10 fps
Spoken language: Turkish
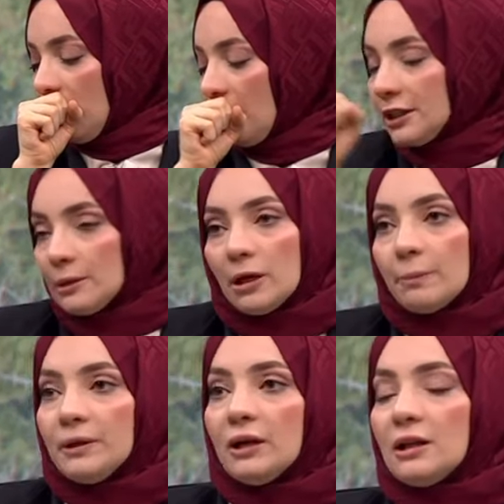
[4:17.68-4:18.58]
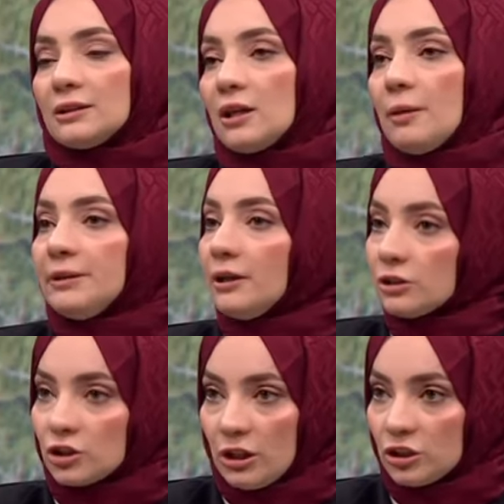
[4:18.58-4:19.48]
anne bak bir halat daha beni
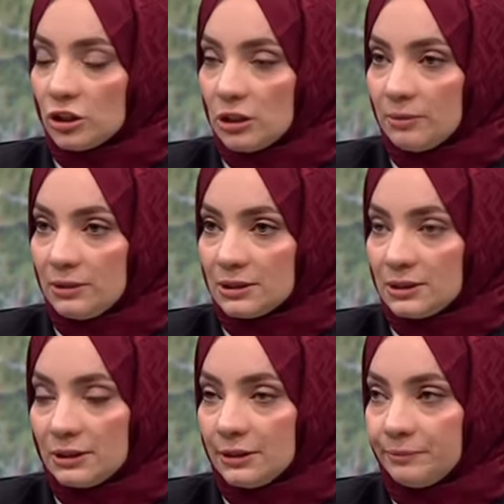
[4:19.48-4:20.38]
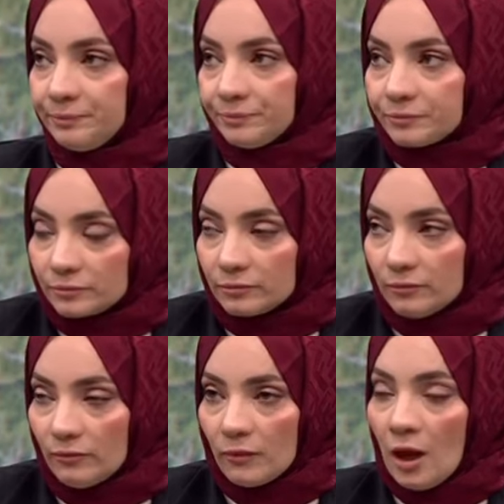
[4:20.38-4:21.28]
aşağıya çekebilirsin diye.
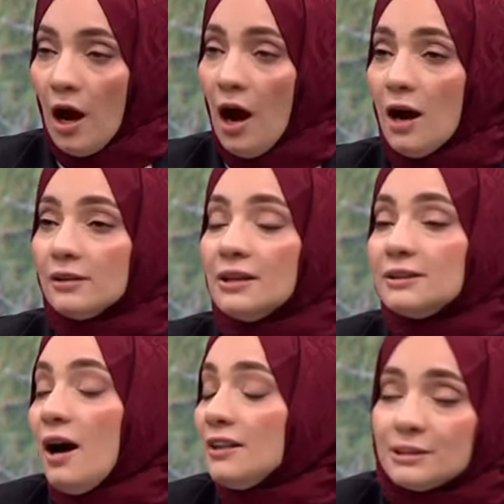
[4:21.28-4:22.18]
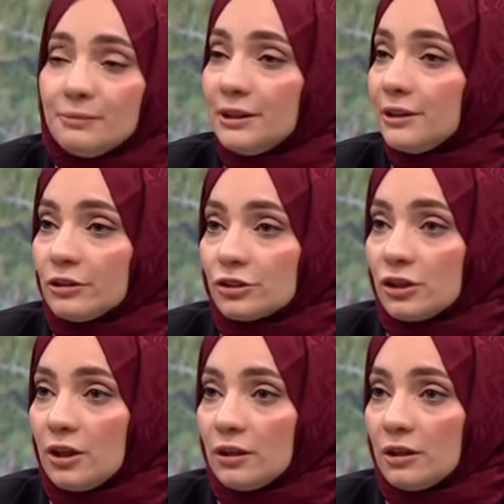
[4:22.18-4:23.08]
Halat asmayın
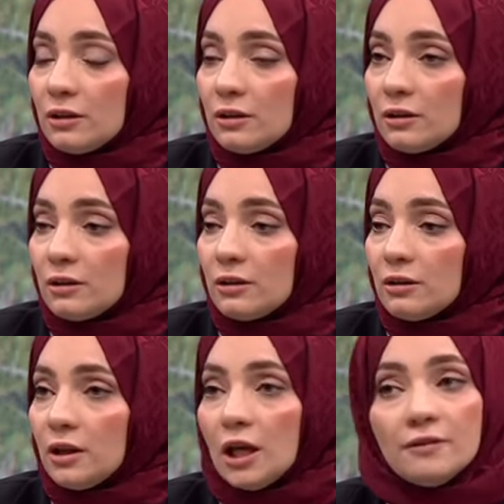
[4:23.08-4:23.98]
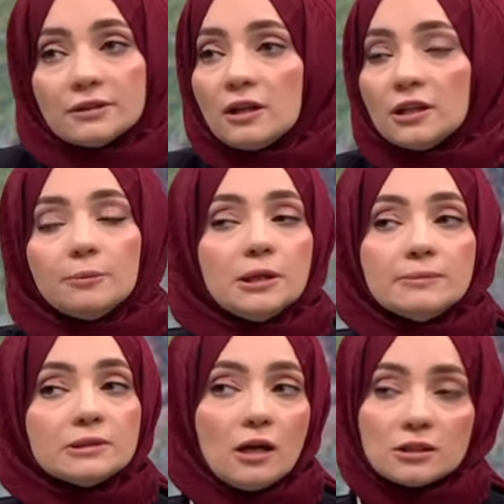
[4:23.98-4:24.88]
aşağıya. Evet anne benim
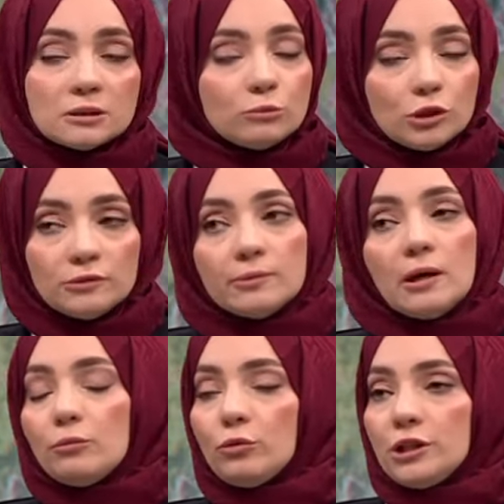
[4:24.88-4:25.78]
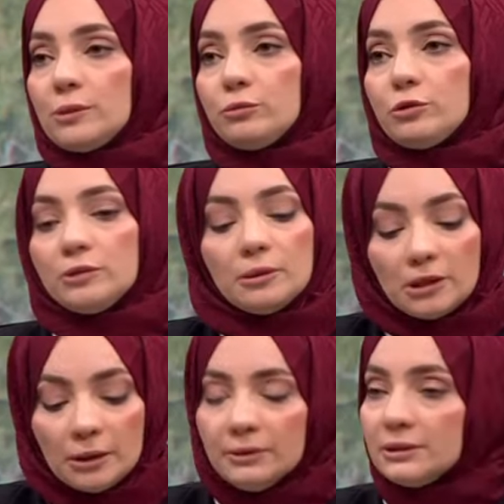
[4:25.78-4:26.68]
tarzım böyle ve ben böyle yapıyorum.
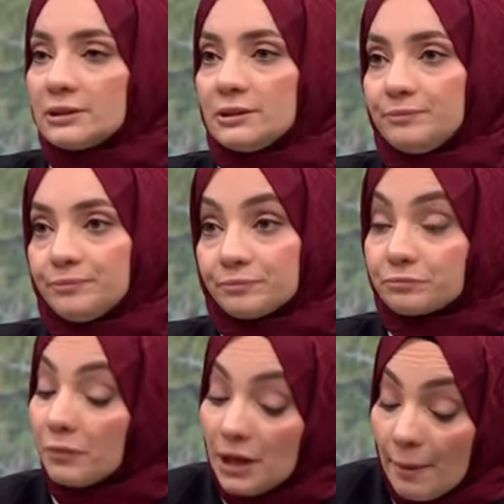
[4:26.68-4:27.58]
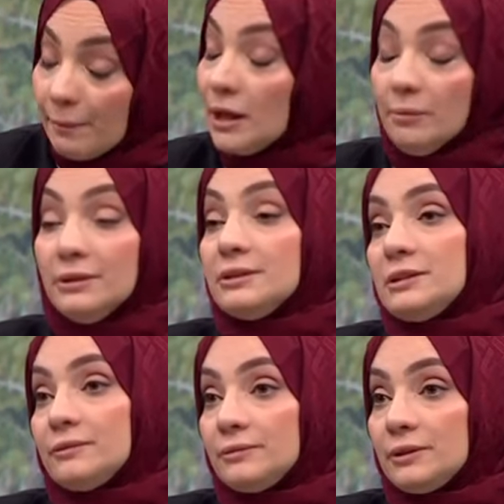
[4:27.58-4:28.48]
Yemeyebilirsin.
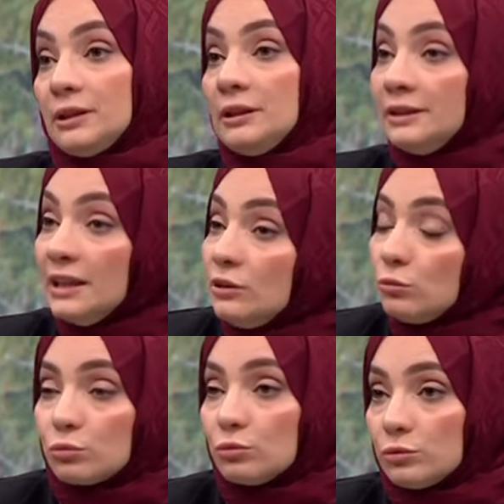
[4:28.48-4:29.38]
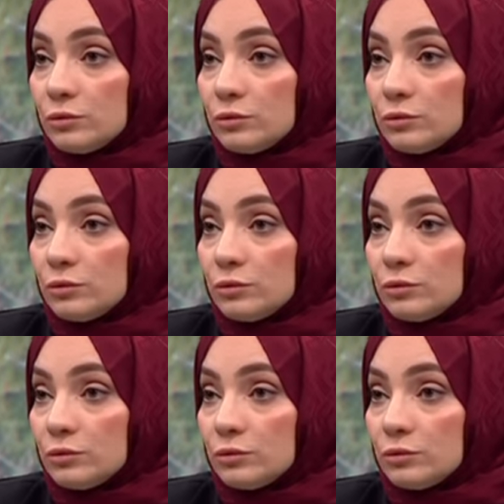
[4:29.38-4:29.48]
Beğenmeyebilirsin. Net durun.